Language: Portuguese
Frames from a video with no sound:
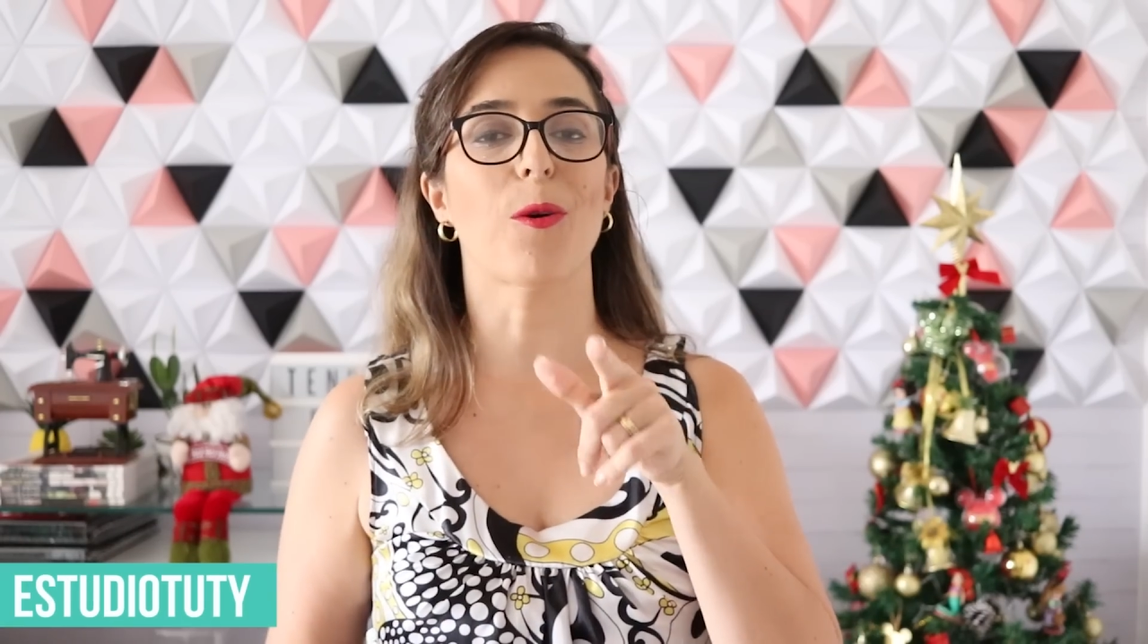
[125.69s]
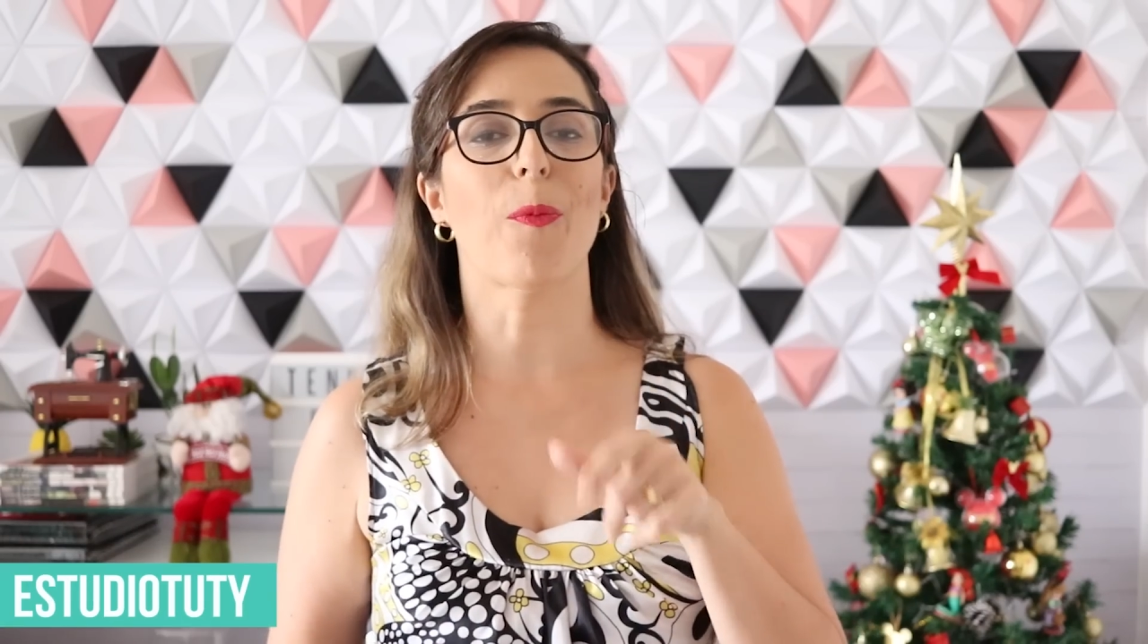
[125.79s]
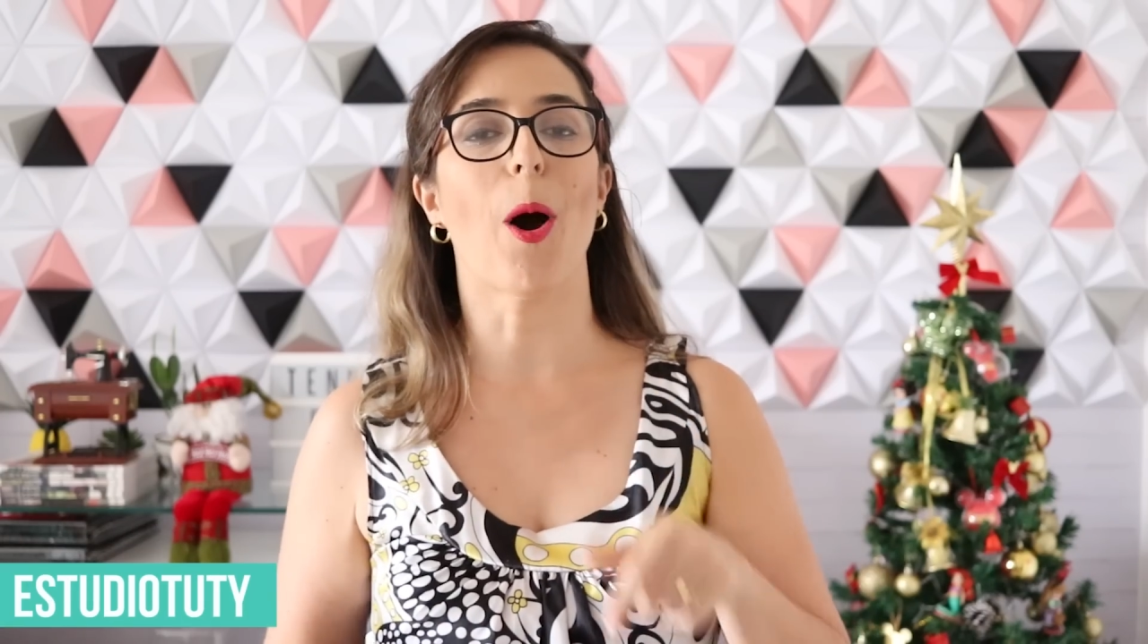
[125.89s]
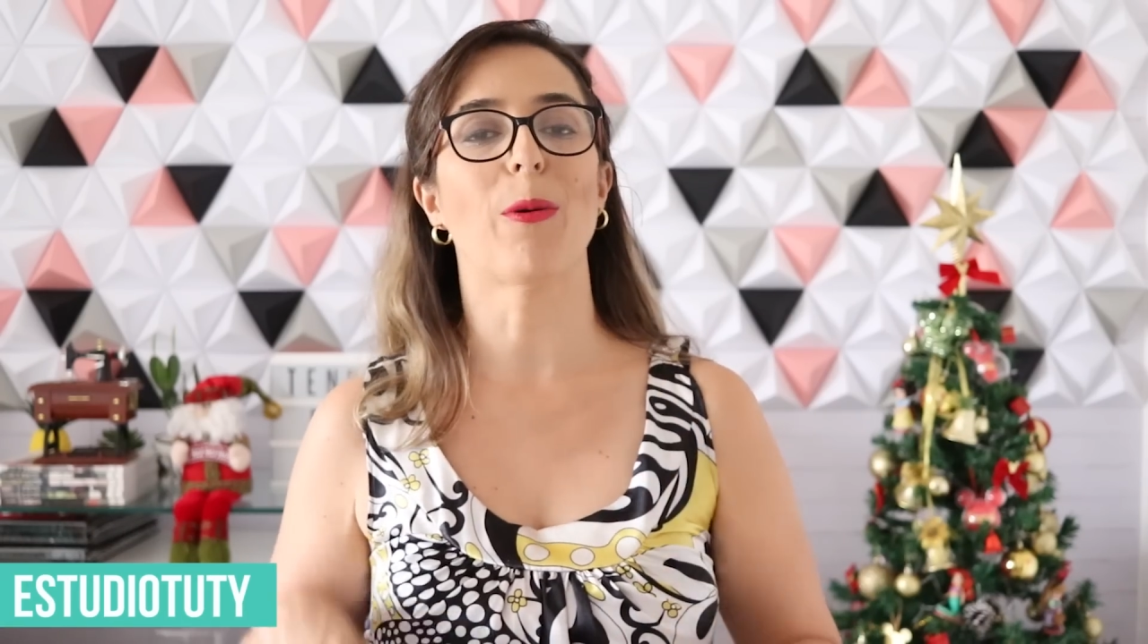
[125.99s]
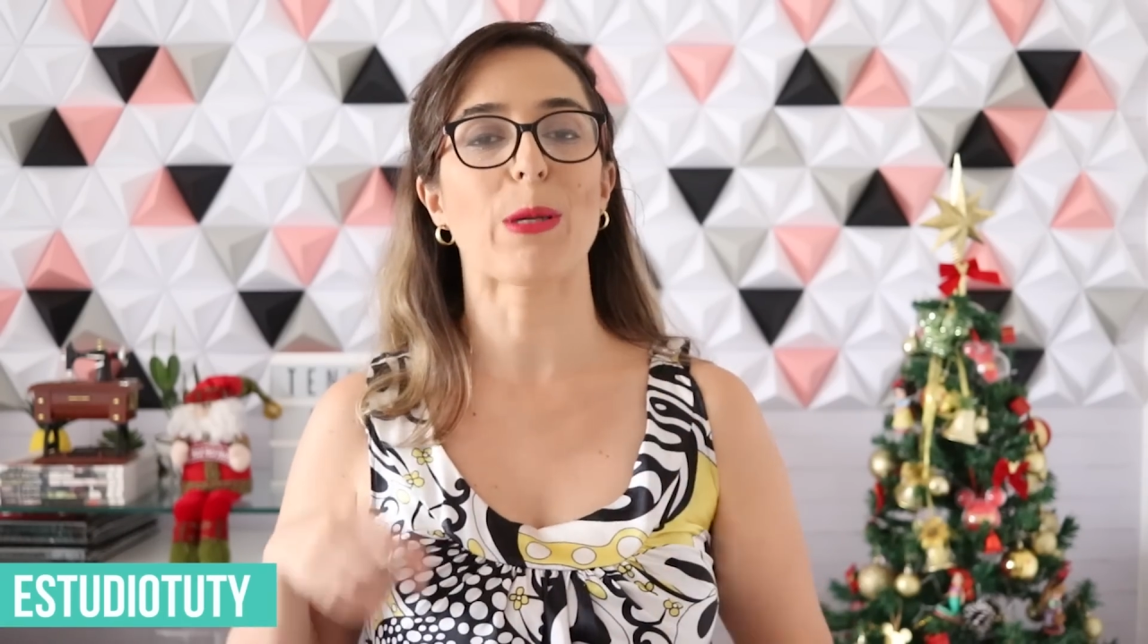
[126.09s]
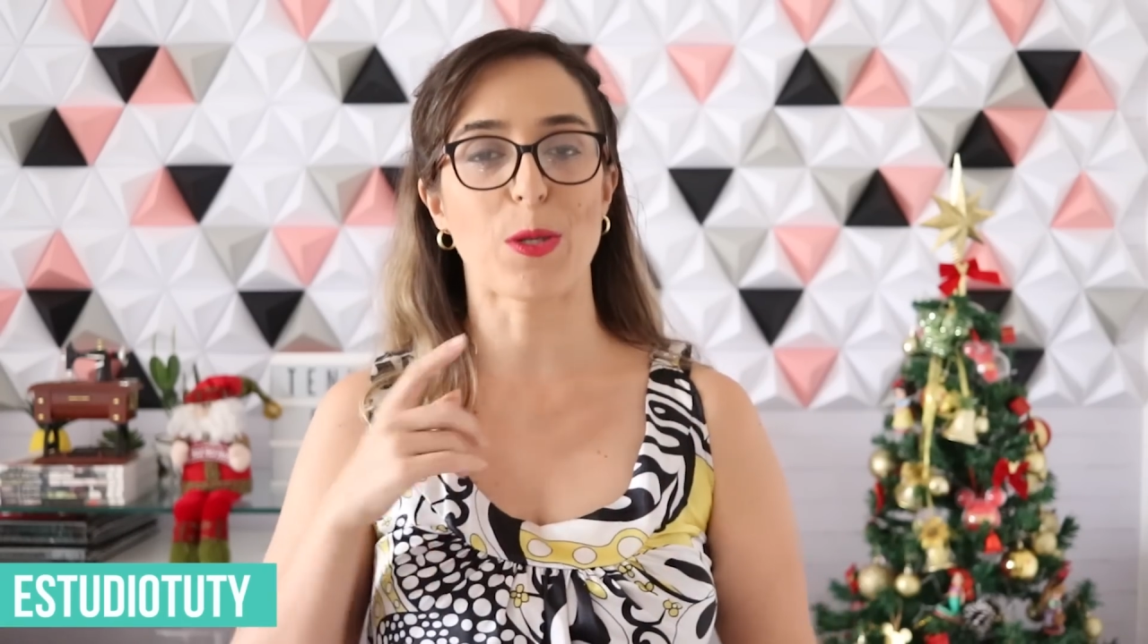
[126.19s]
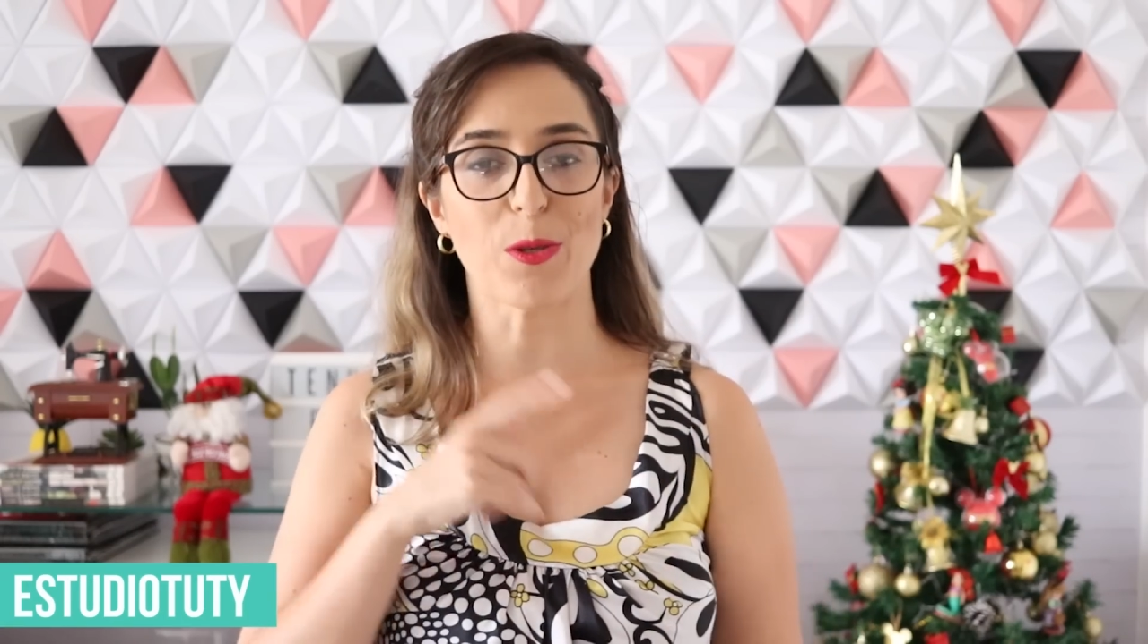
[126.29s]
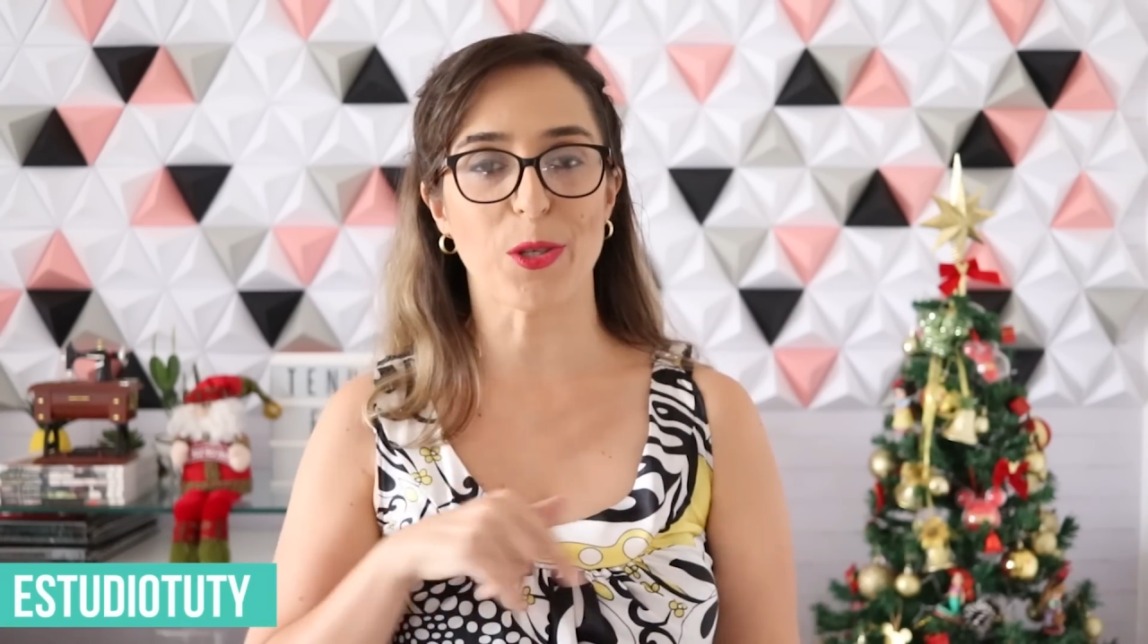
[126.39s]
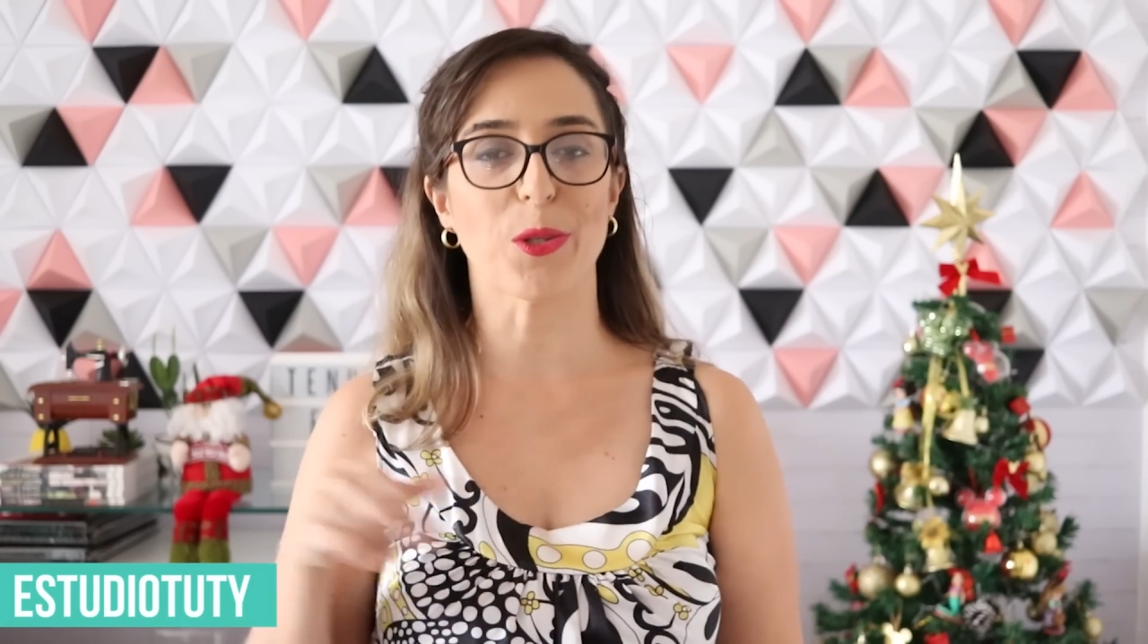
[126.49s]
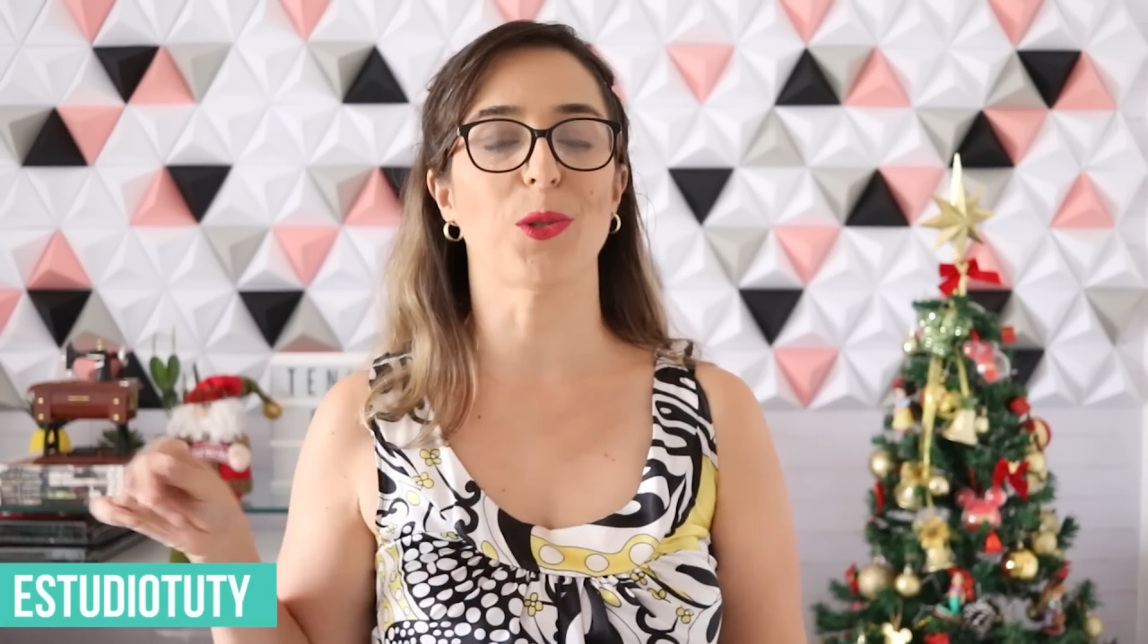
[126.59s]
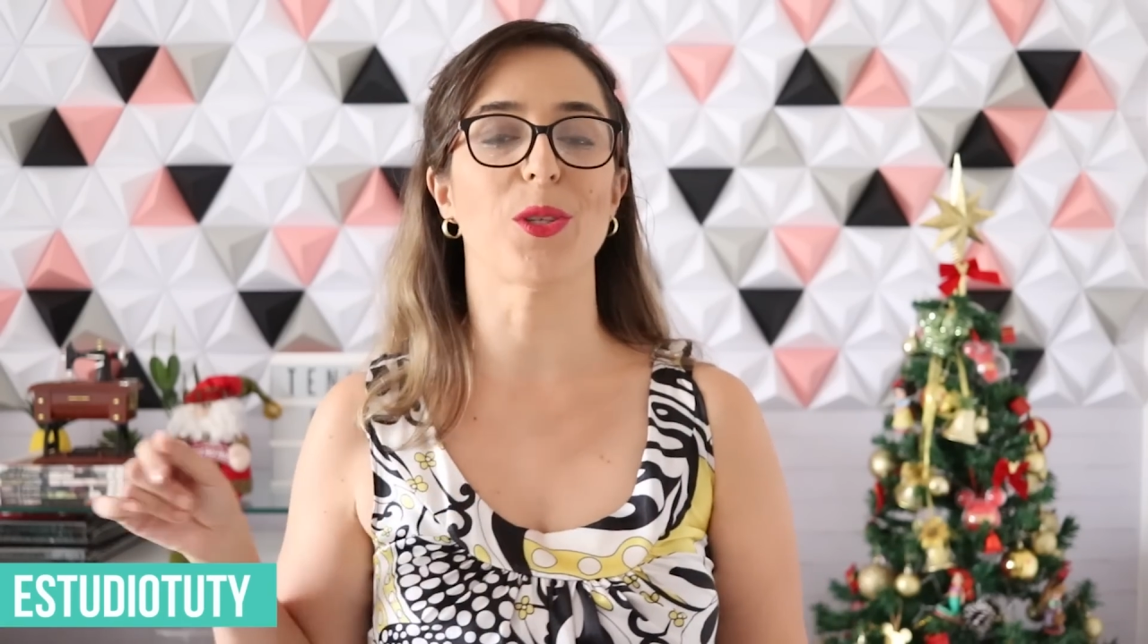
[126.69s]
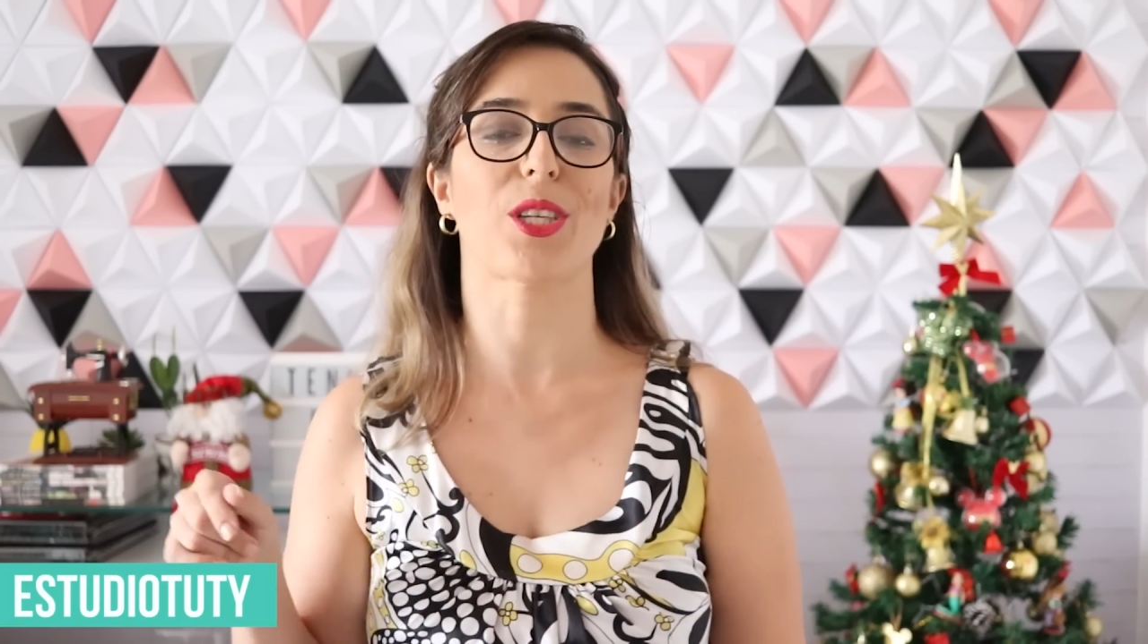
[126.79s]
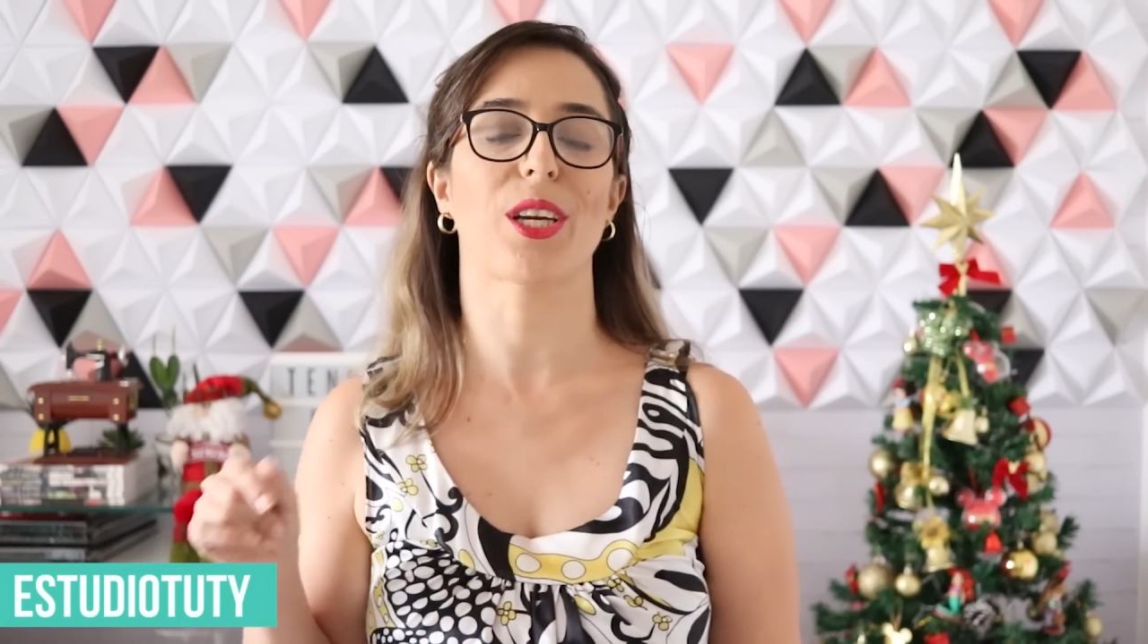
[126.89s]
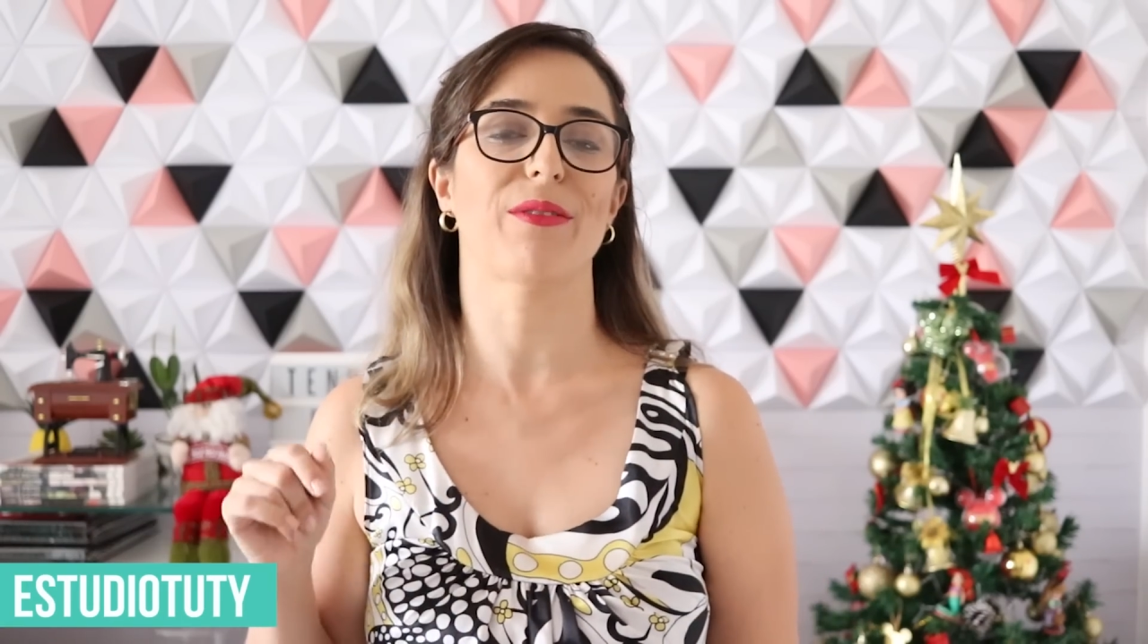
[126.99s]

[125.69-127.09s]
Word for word: cupom StudioTut,